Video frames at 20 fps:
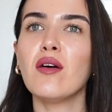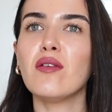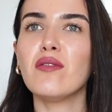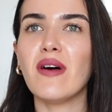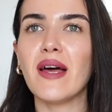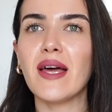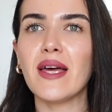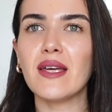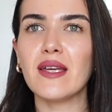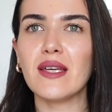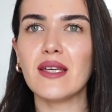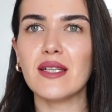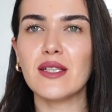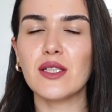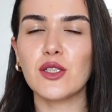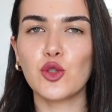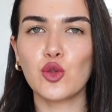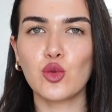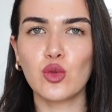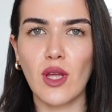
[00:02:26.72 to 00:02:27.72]
Ve
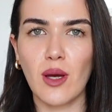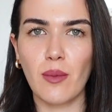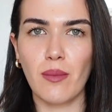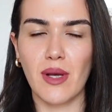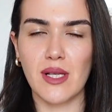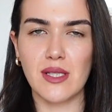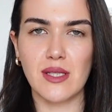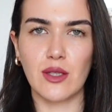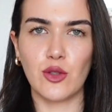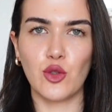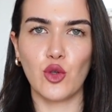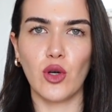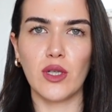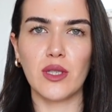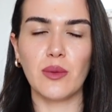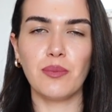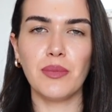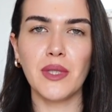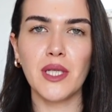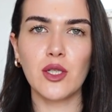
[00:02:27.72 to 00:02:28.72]
e, şundan bahsediyor.
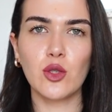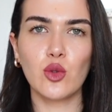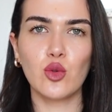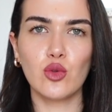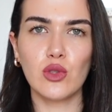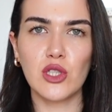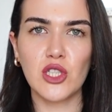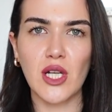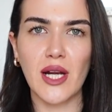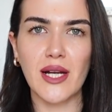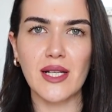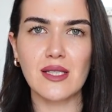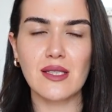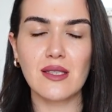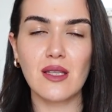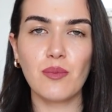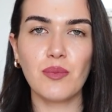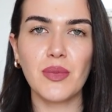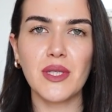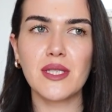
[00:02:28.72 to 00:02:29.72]
Hani bir gün
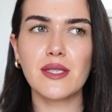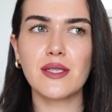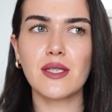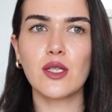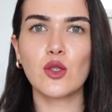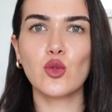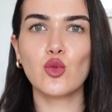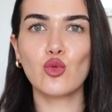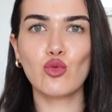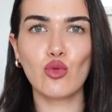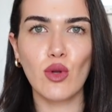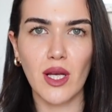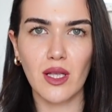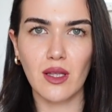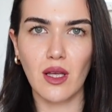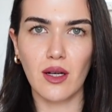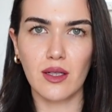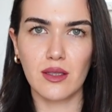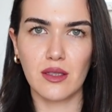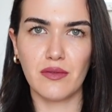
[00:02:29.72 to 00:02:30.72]
içerisinde biz
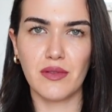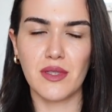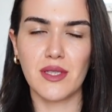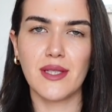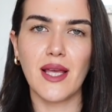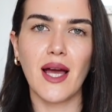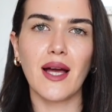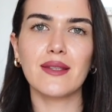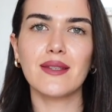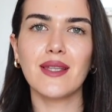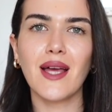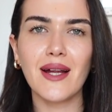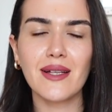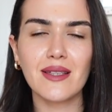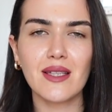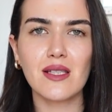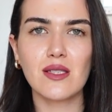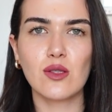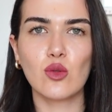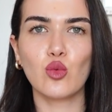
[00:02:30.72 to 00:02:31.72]
sürekli aktifiz. Yani
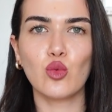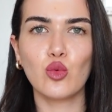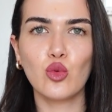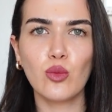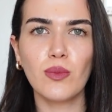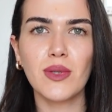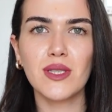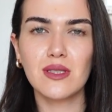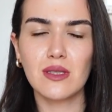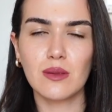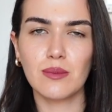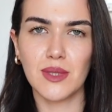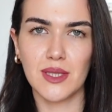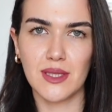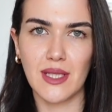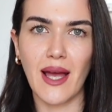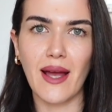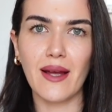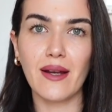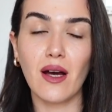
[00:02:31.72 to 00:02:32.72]
neredeyse
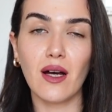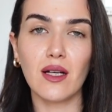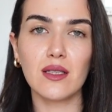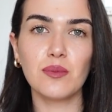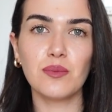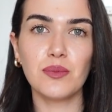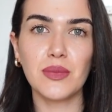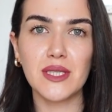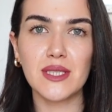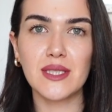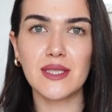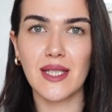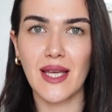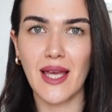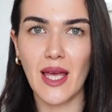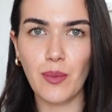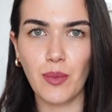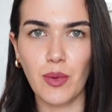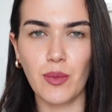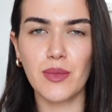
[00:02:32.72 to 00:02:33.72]
uyumadığımız her an biz
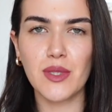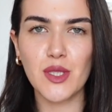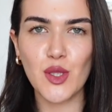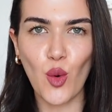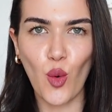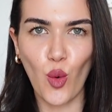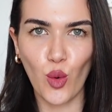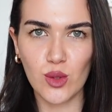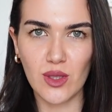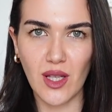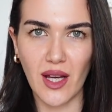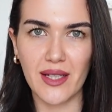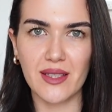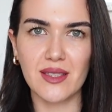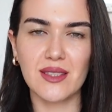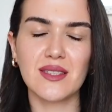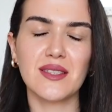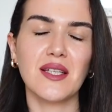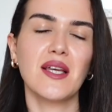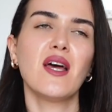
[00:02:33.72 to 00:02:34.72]
hepimiz
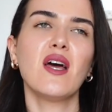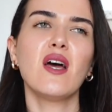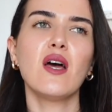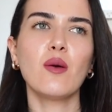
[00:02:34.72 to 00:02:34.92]
online'ız.